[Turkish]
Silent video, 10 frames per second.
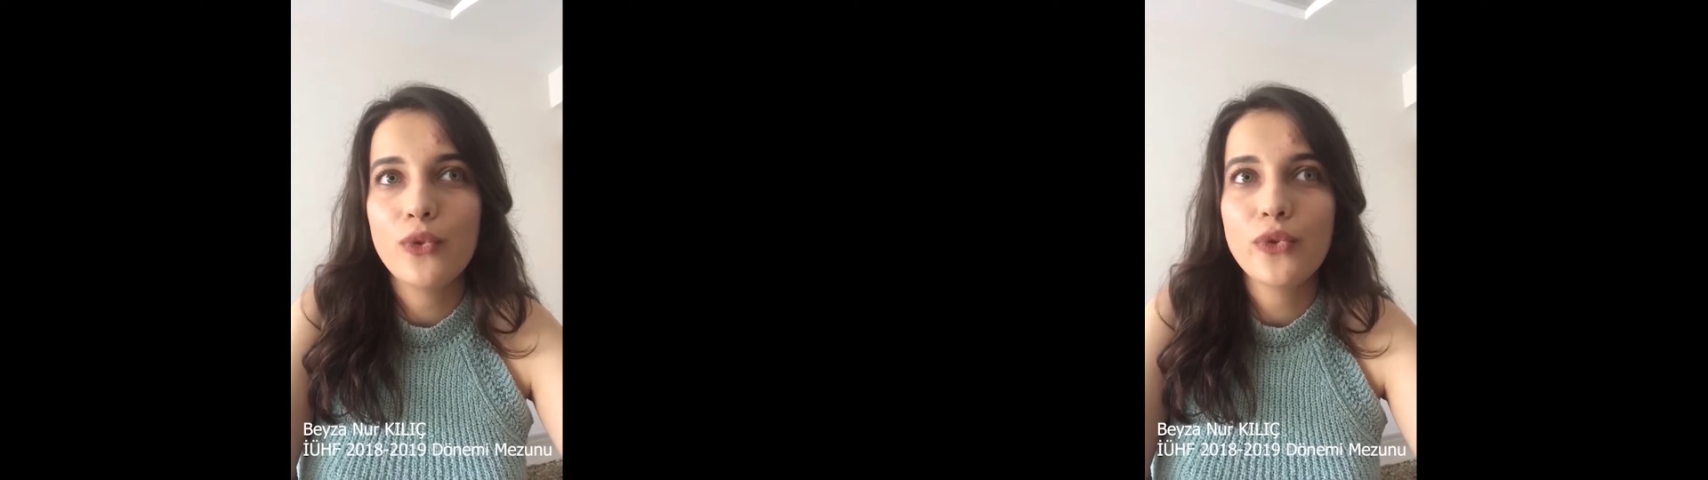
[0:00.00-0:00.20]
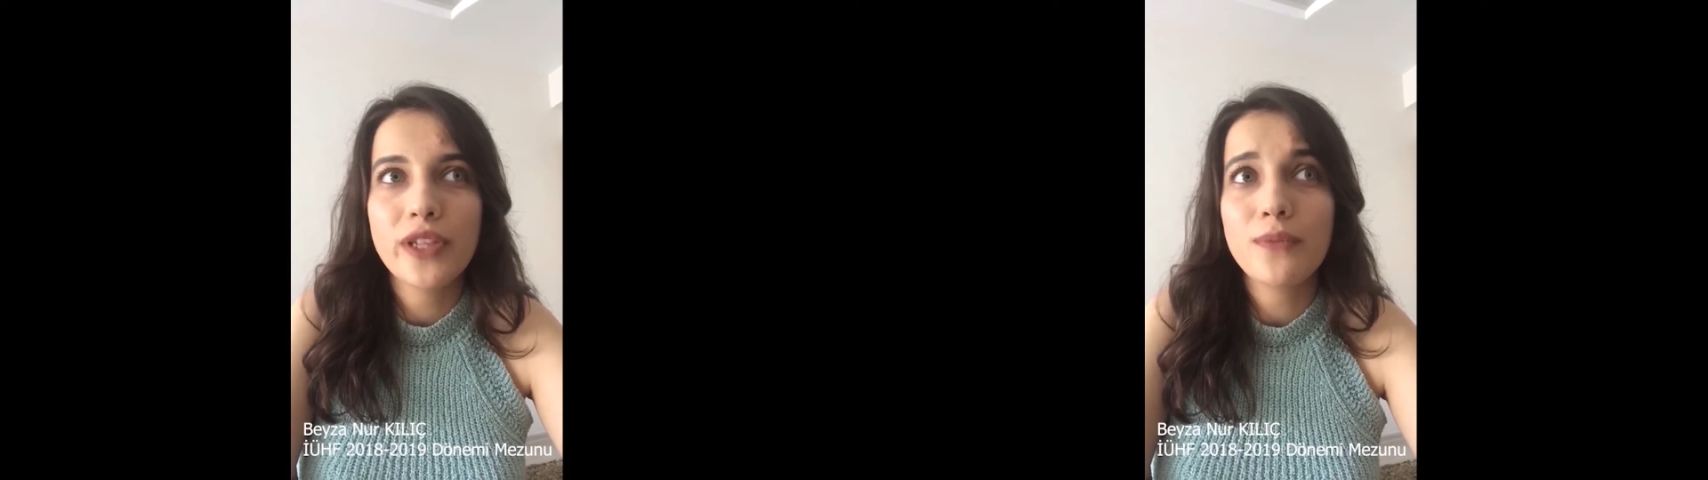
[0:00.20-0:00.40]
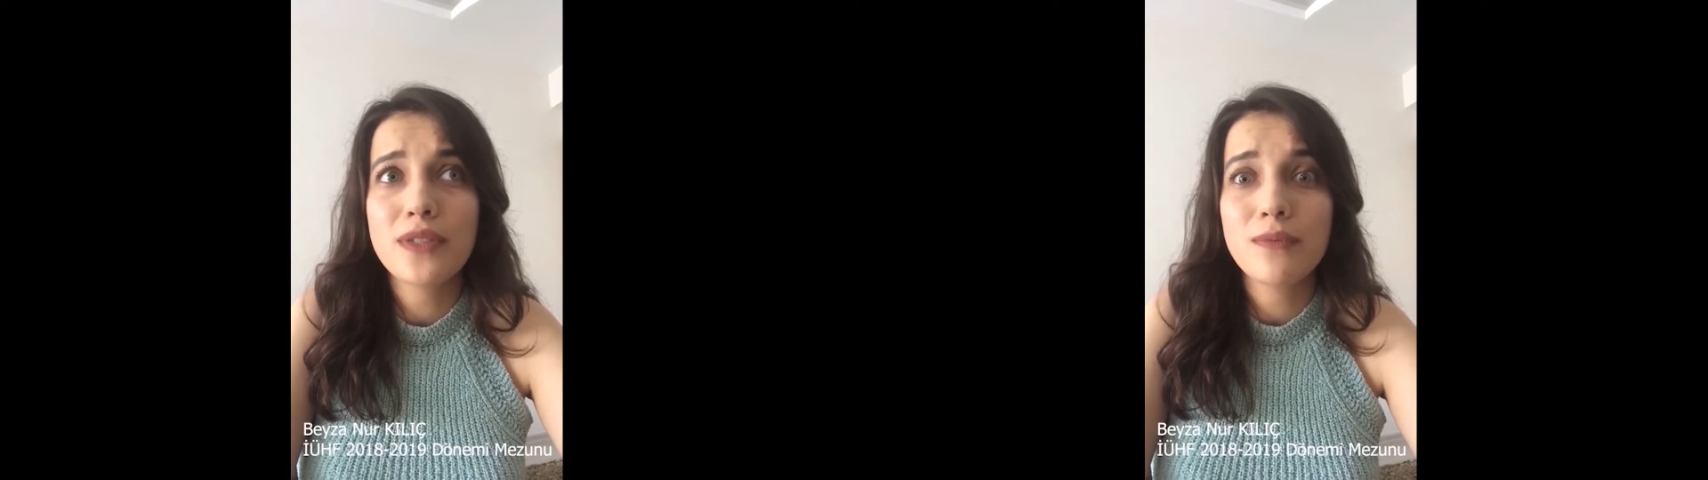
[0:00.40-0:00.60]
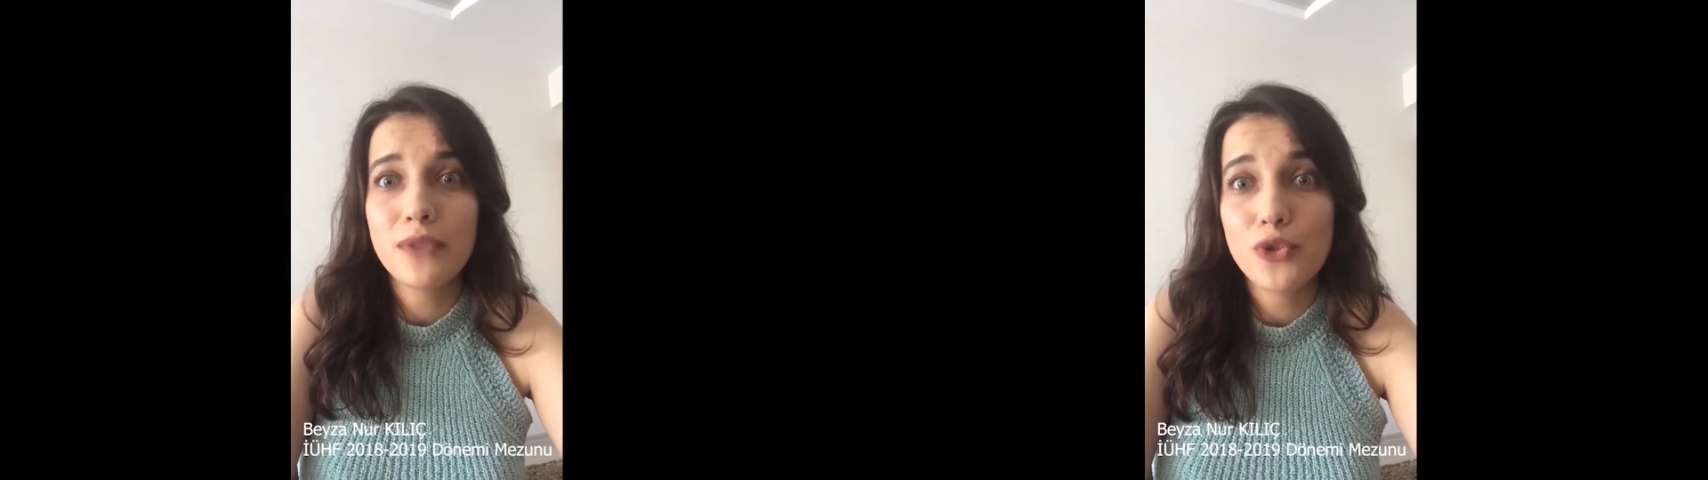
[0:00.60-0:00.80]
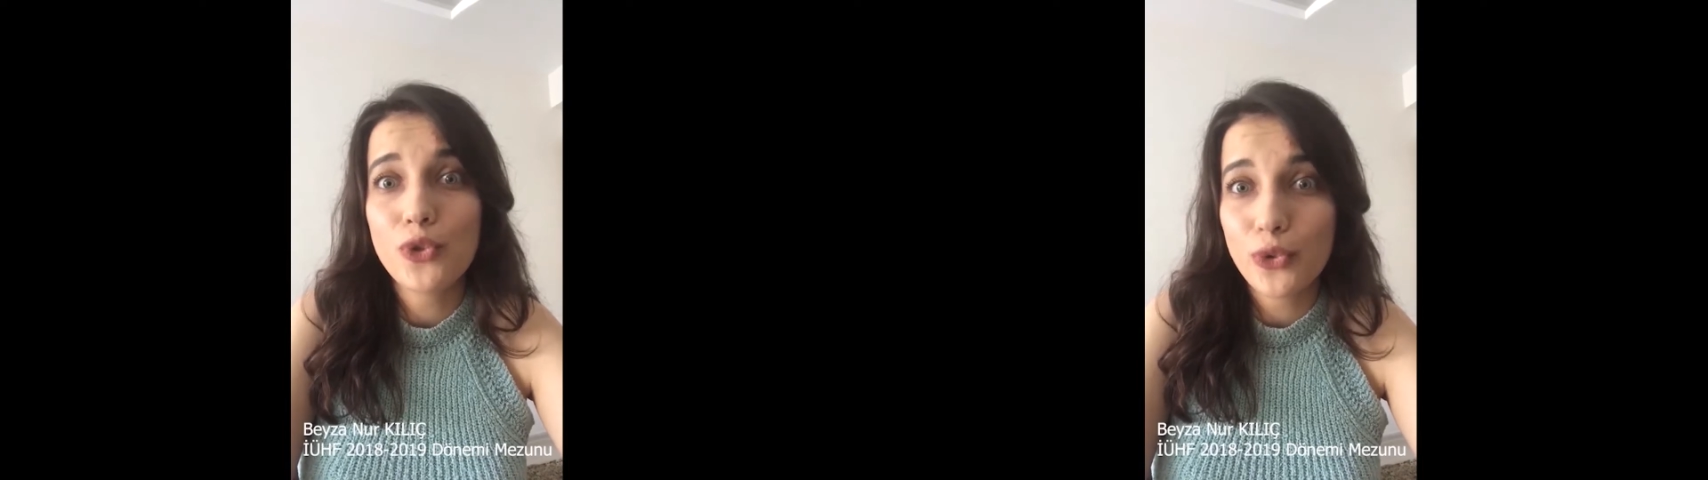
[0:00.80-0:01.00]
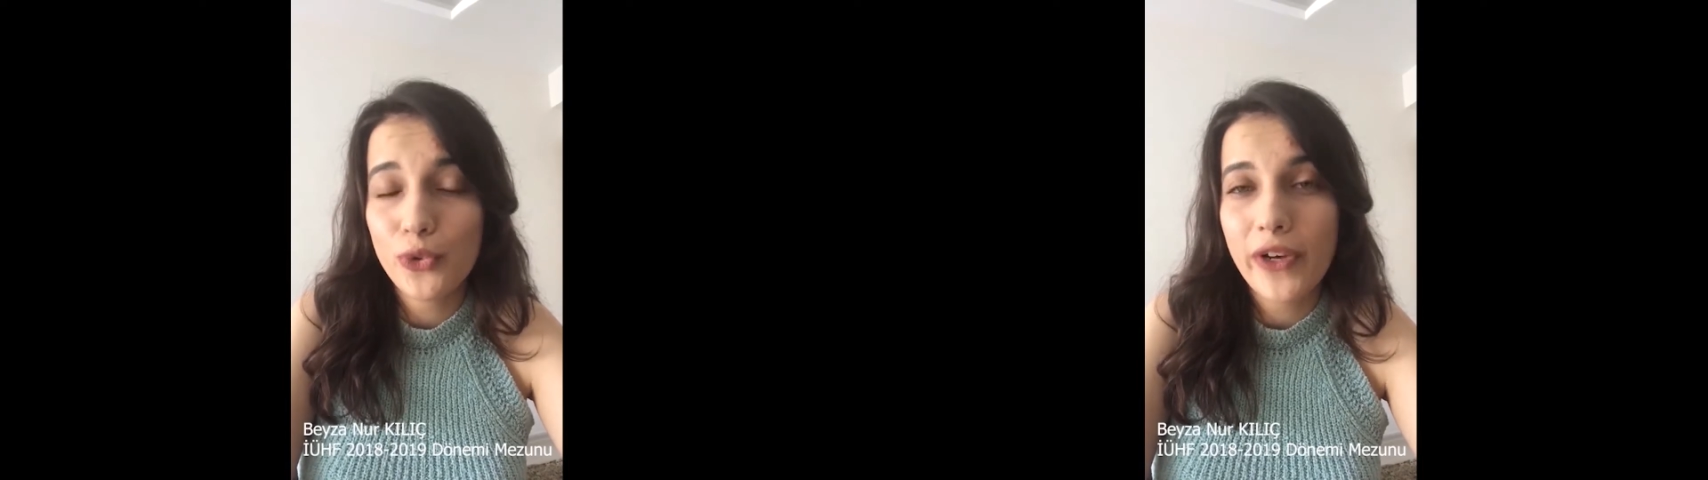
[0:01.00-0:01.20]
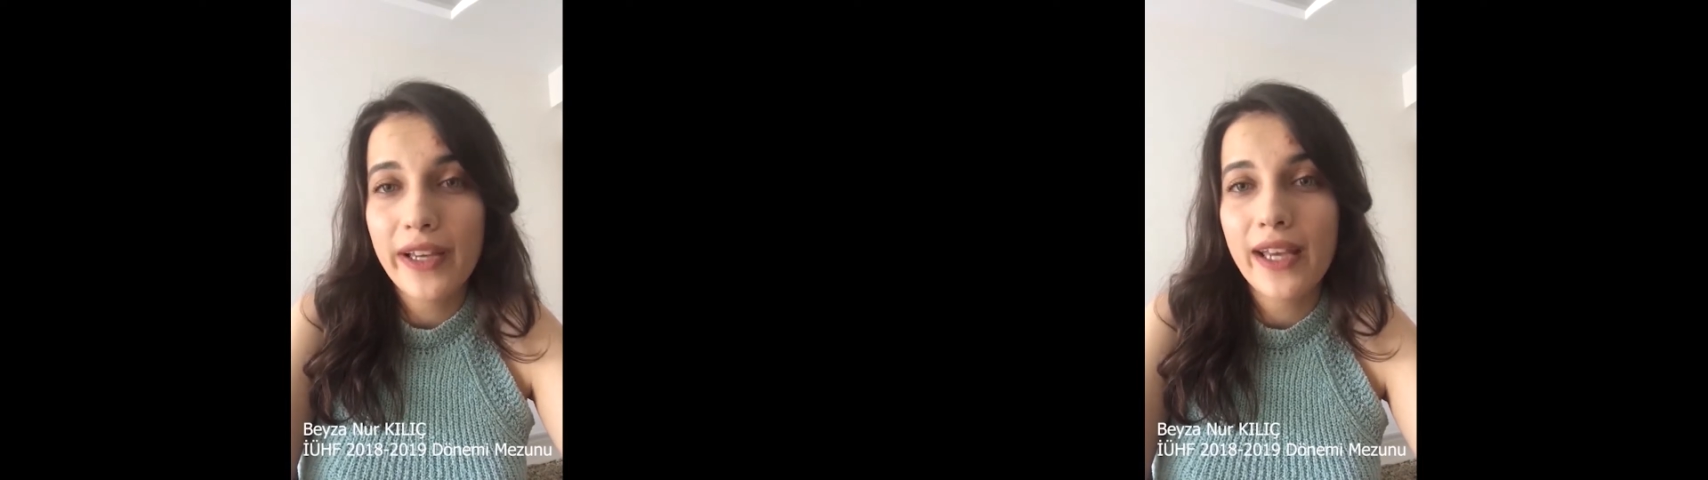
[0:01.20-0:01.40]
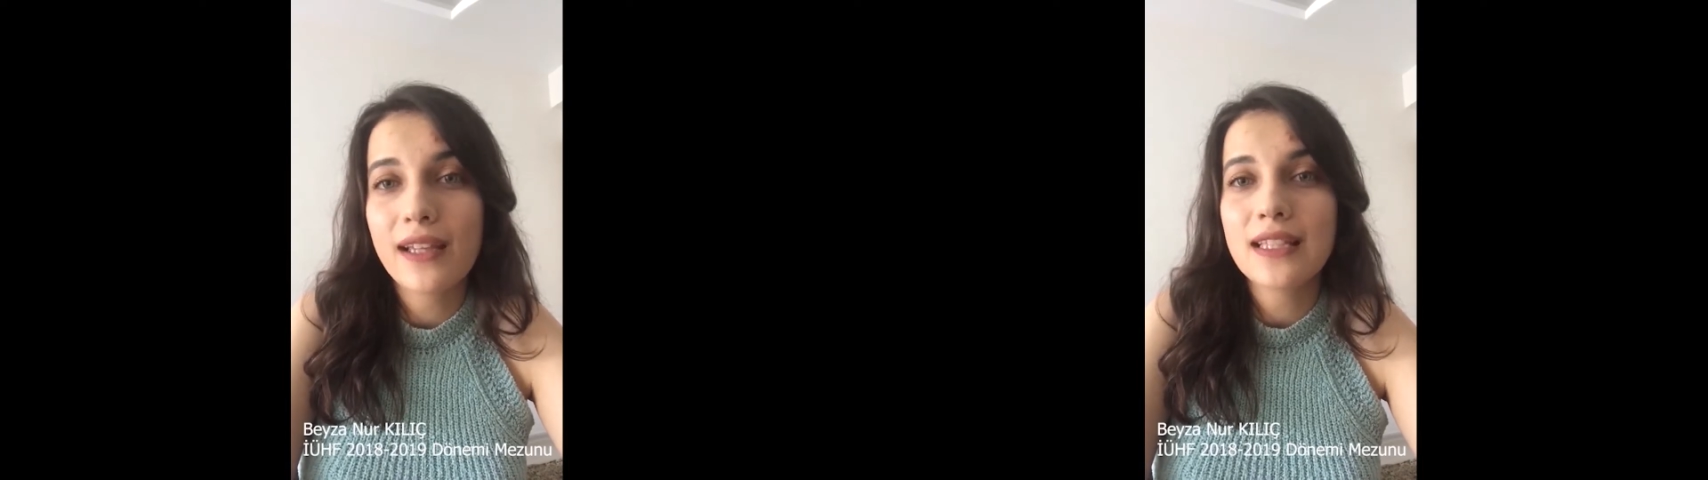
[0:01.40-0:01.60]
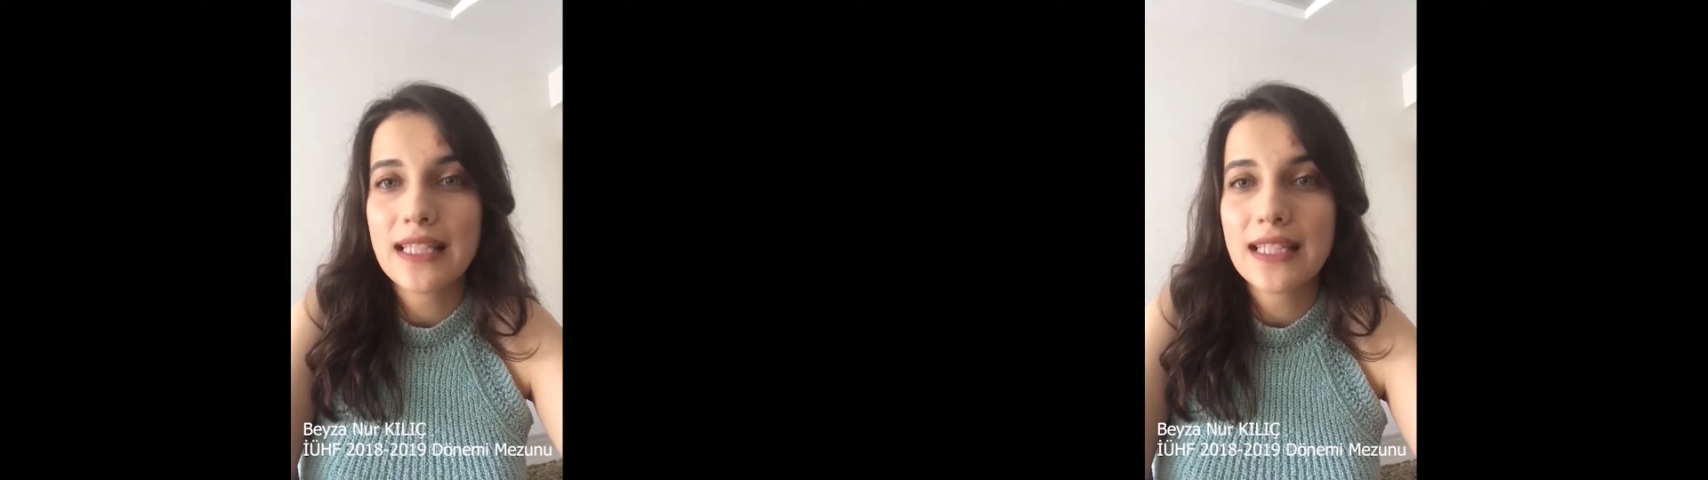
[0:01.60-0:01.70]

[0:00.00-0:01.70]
ülkemizin birçok duayen